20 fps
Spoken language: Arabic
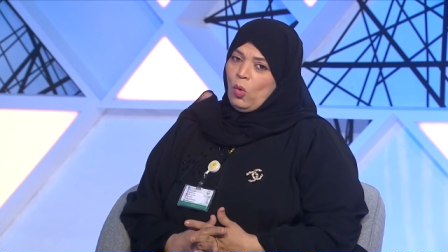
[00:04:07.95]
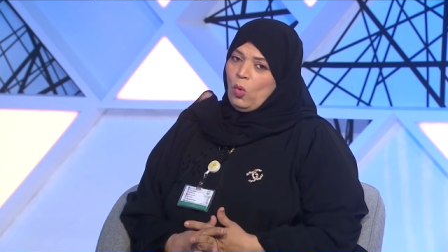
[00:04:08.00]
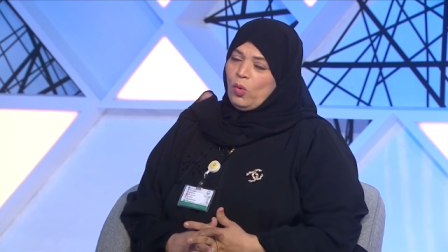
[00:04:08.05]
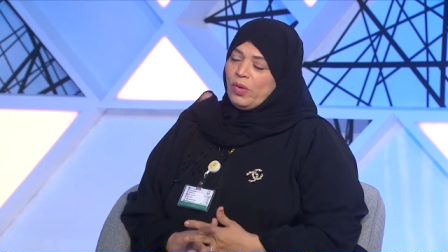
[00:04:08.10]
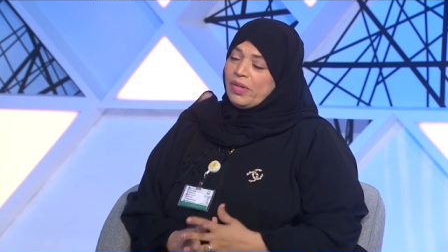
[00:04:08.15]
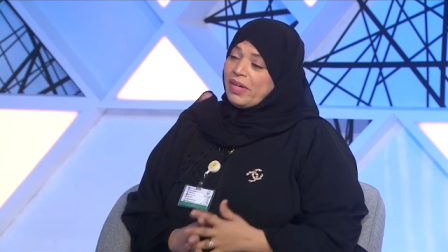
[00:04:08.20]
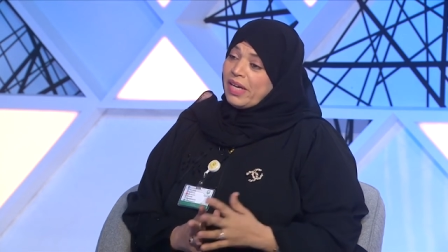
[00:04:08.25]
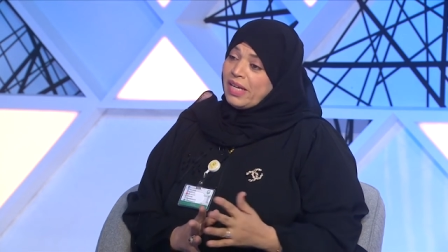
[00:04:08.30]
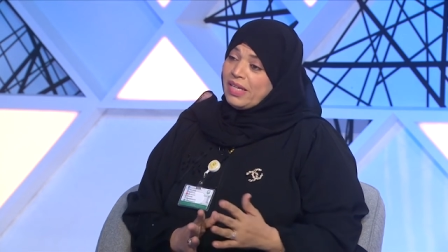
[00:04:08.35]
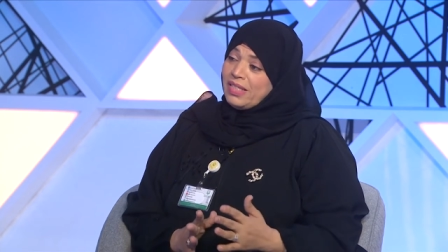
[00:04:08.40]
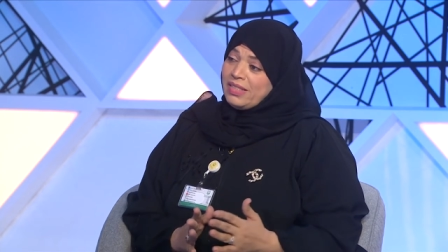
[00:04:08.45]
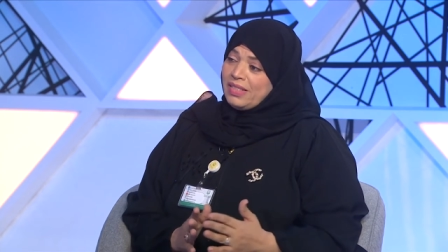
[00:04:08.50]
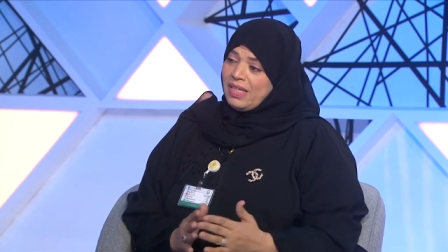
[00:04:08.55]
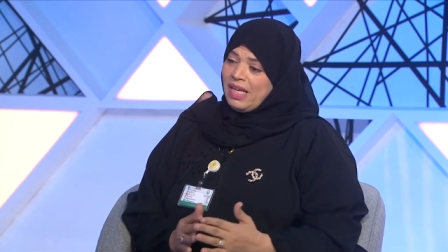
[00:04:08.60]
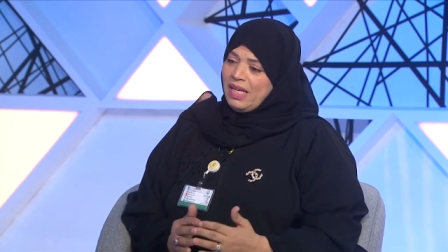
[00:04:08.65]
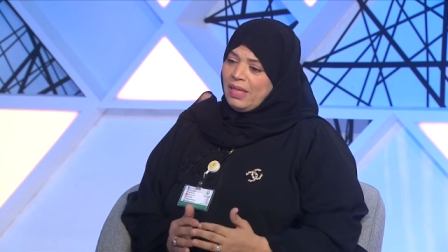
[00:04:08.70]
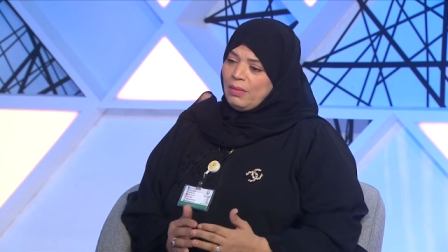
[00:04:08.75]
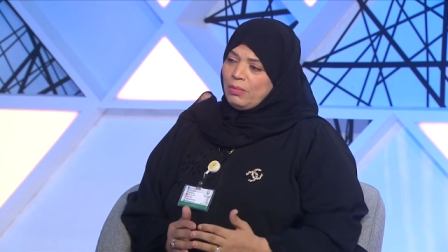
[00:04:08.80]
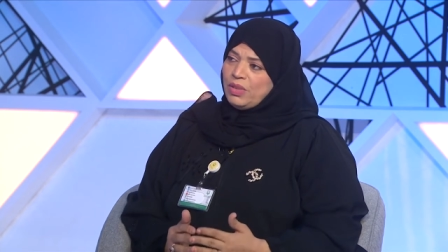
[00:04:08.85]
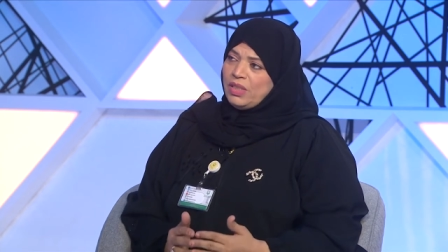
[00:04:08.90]
ونركز
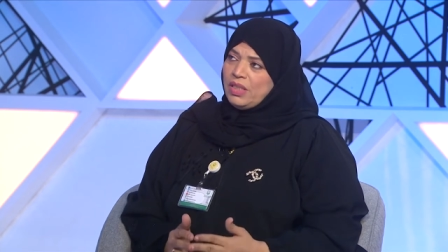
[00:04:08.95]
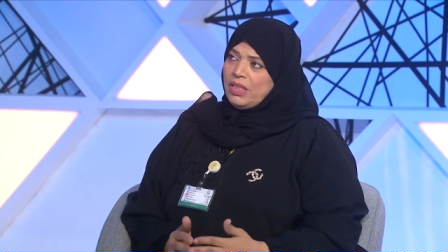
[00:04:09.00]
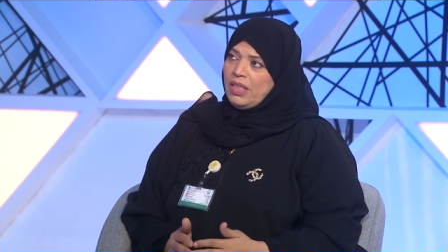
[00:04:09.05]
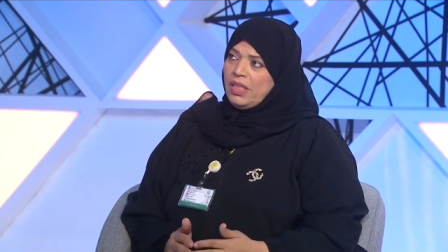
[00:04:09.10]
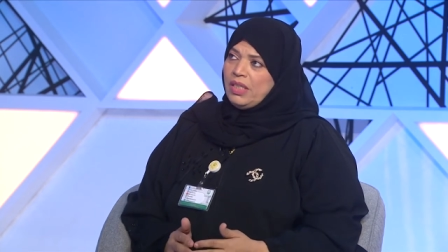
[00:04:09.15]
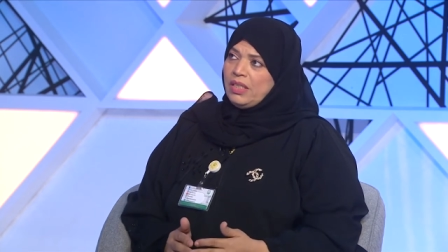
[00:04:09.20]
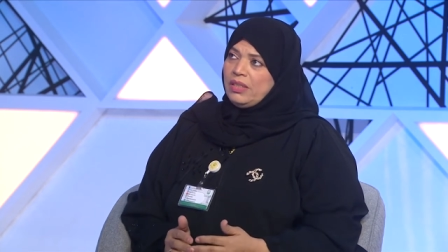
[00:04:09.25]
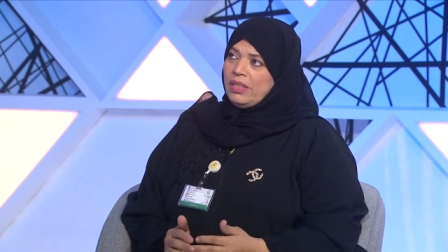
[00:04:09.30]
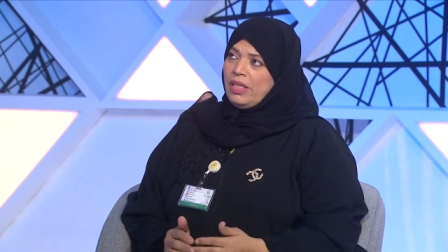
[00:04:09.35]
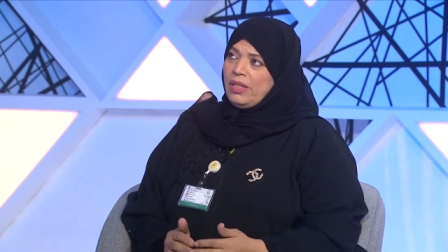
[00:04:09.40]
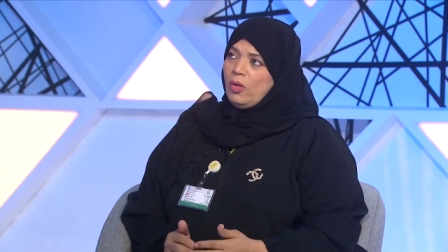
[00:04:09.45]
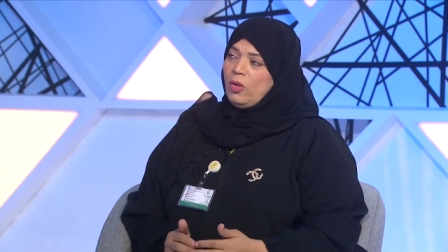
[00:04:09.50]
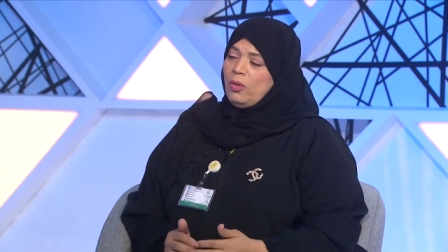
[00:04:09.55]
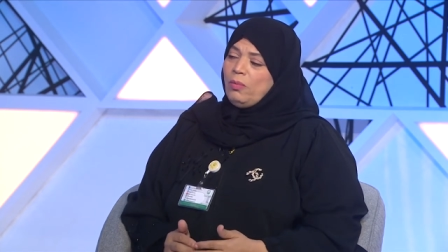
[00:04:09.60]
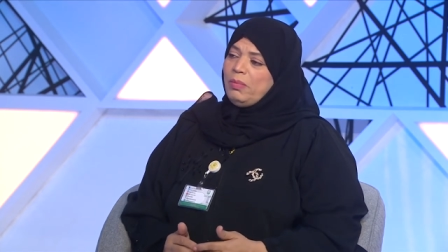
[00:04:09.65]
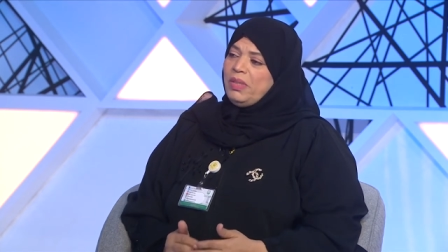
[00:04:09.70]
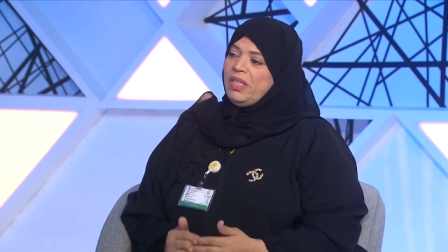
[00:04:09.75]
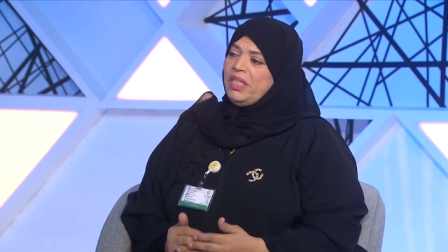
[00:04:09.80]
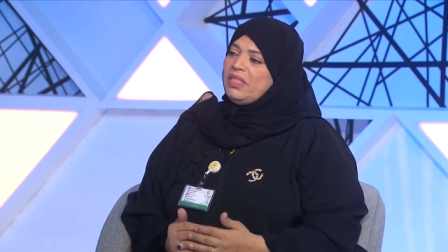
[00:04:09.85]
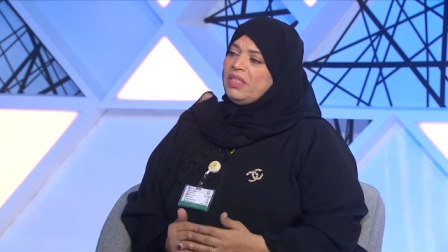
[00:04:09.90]
اهم شيء ان الام هي